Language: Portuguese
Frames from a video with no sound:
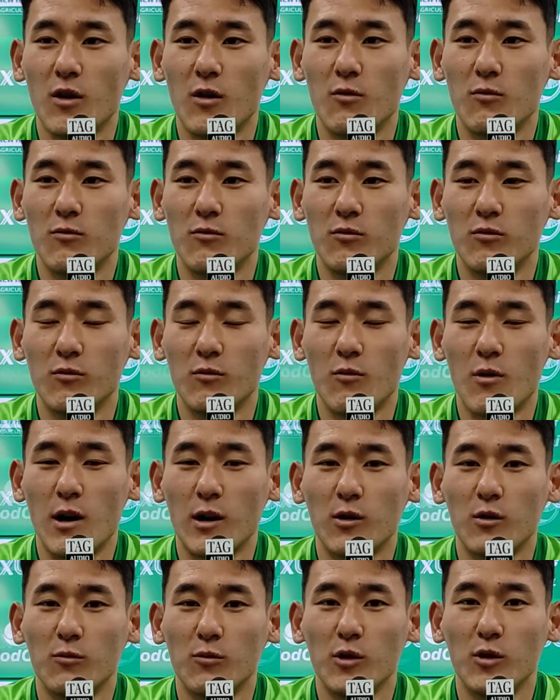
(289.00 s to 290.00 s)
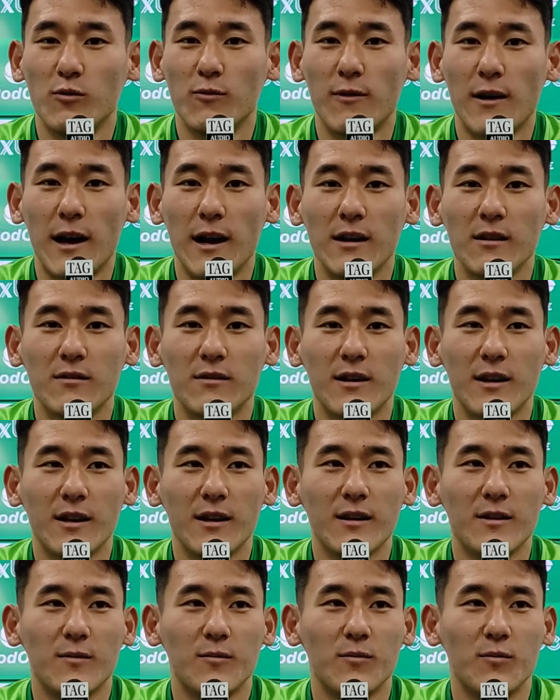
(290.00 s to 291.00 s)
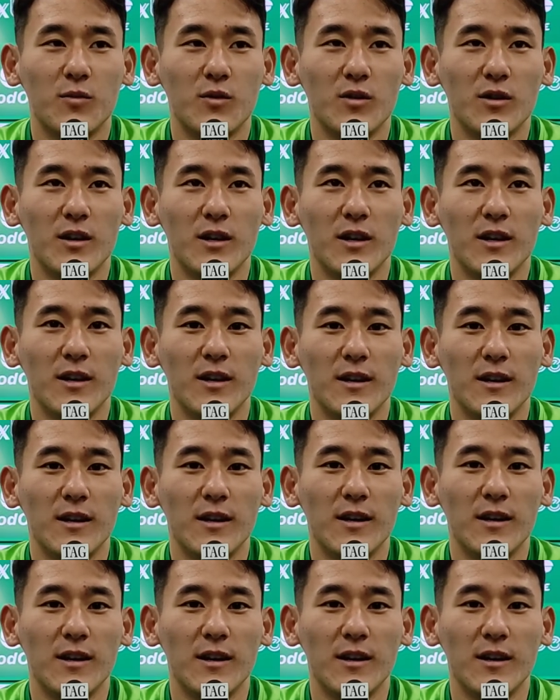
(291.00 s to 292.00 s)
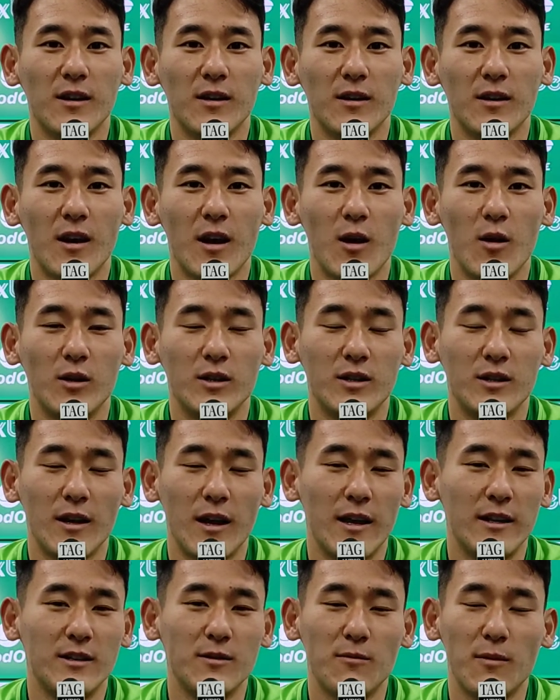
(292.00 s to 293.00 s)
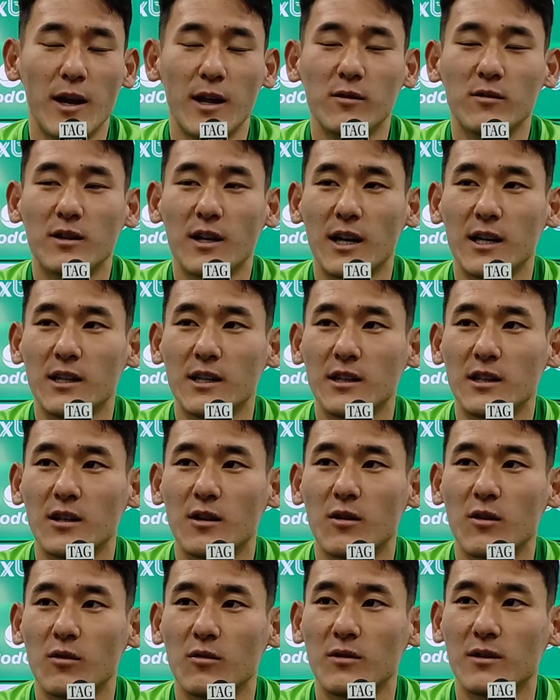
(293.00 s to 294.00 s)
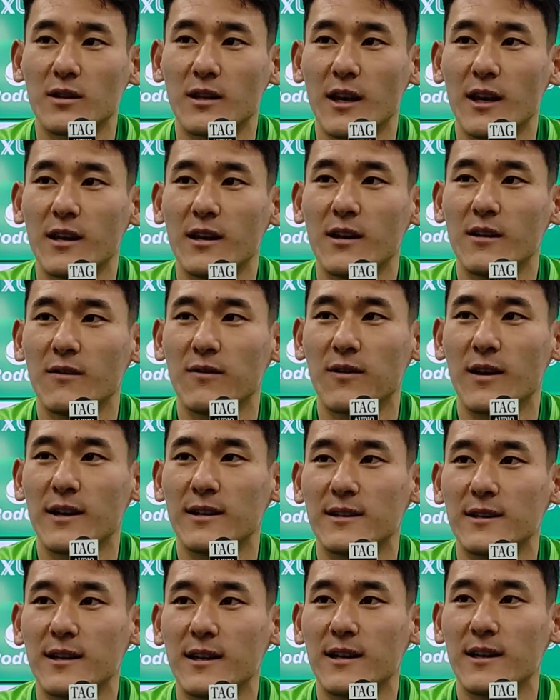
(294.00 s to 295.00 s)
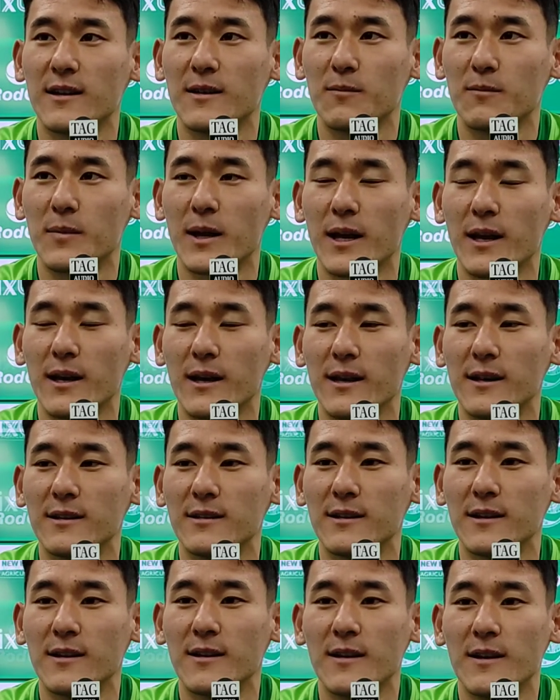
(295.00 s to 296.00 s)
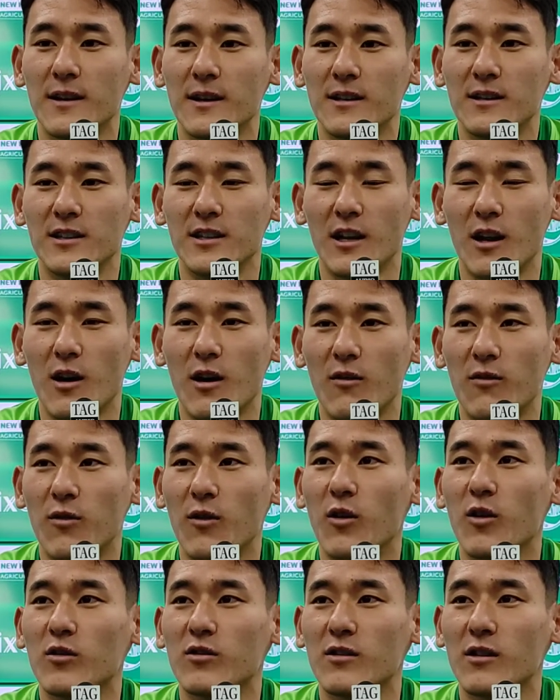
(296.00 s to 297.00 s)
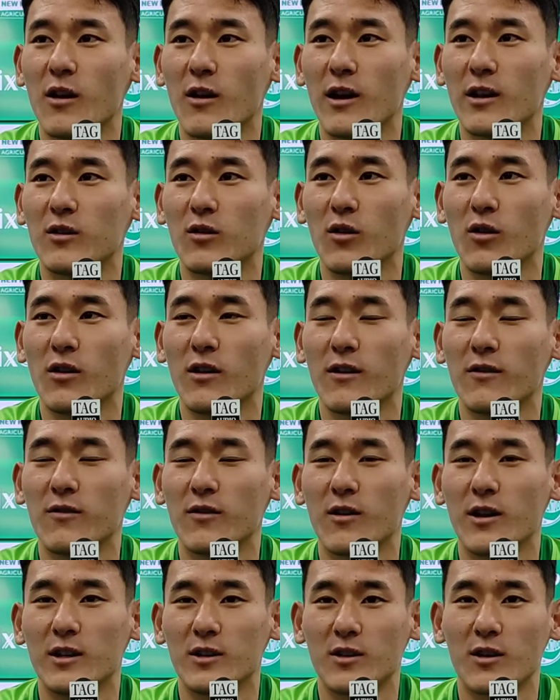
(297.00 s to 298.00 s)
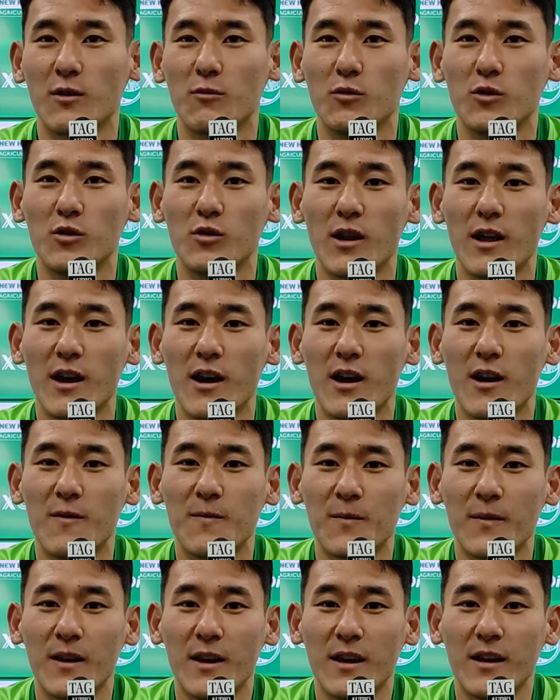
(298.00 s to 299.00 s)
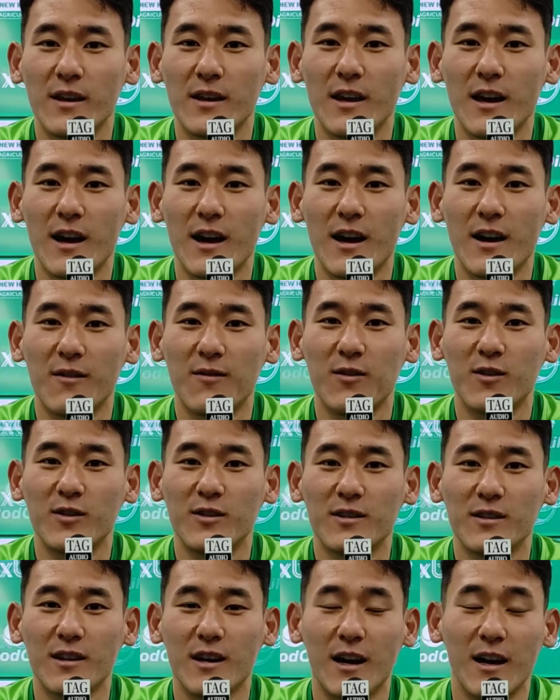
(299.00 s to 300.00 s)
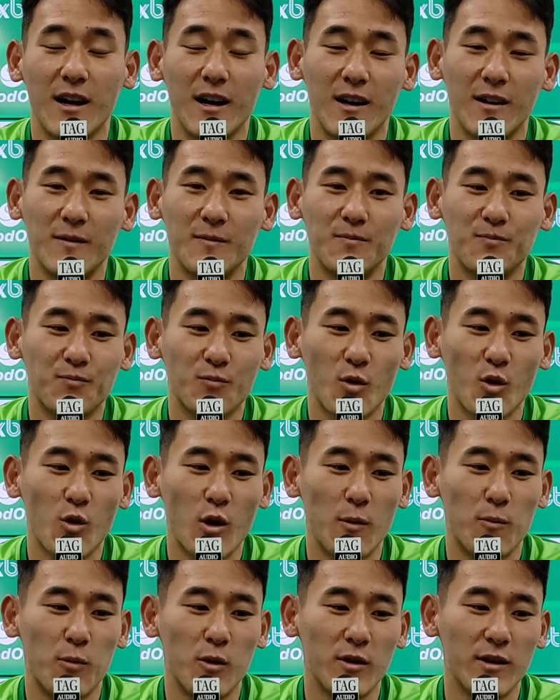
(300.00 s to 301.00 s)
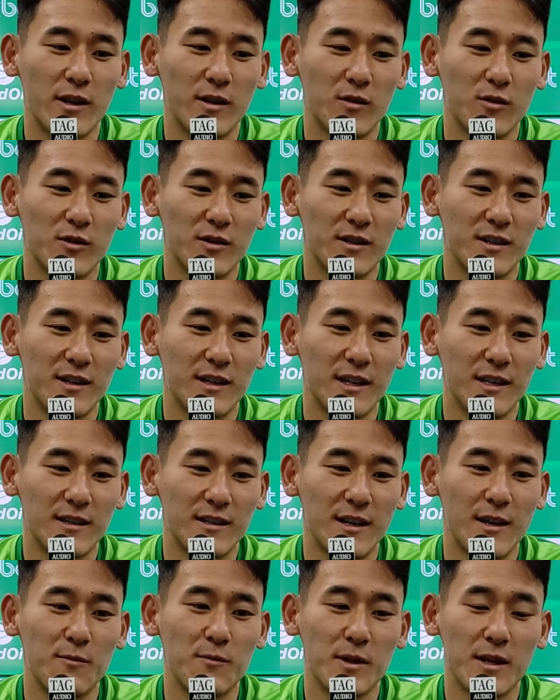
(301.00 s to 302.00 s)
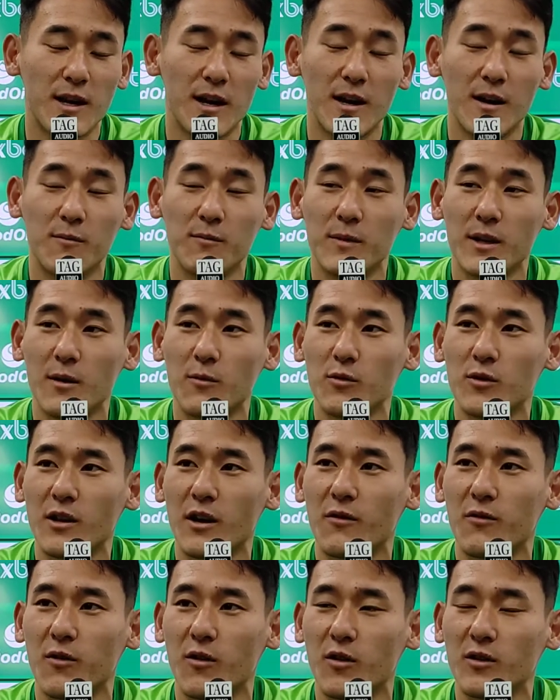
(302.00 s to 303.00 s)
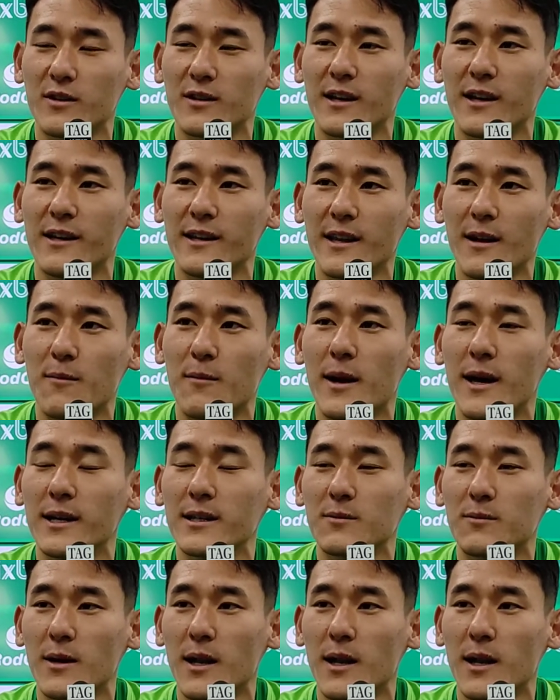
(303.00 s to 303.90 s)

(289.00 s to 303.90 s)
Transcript: um ato muito válido, né? Porque é, é de menos que a gente consegue fazer para eles, né? Tirar uma foto, dar uma tora eu acho que é muito legal. E a força, a, o apoio da torcida, isso aí me dá, me dá muita força ainda mais